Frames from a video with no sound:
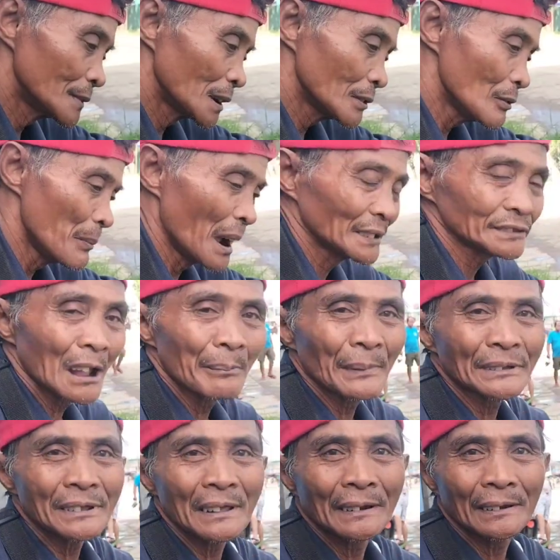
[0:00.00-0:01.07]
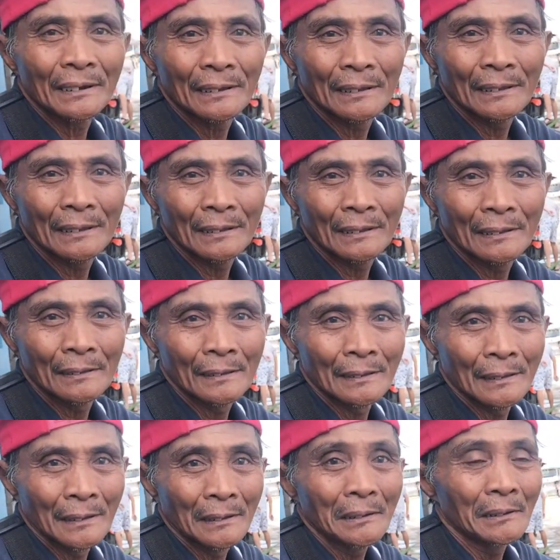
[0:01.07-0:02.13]
Ako, bata pa, sir. Ah, bata
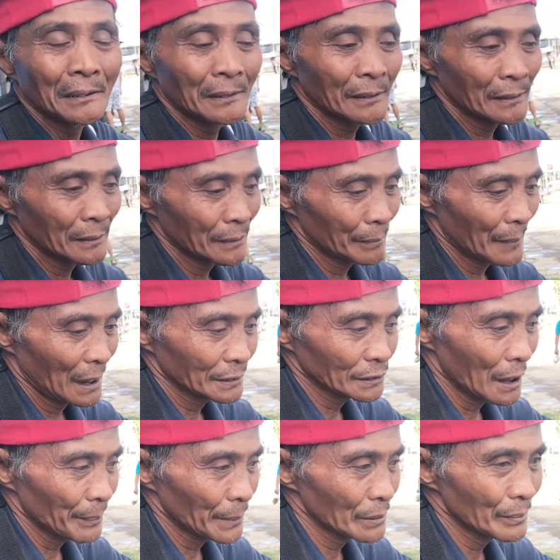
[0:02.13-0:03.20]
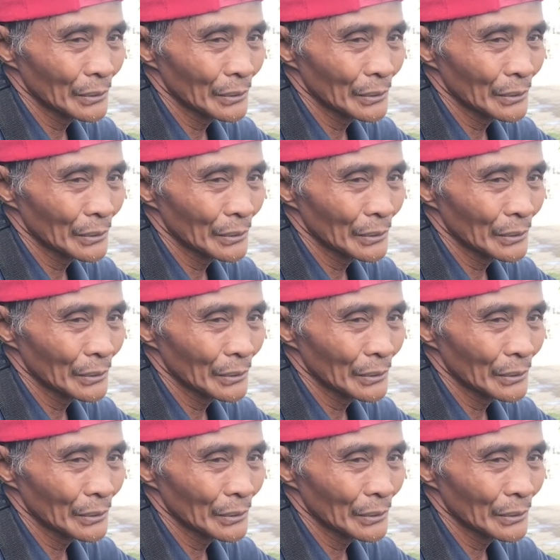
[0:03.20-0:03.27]
pa. Bata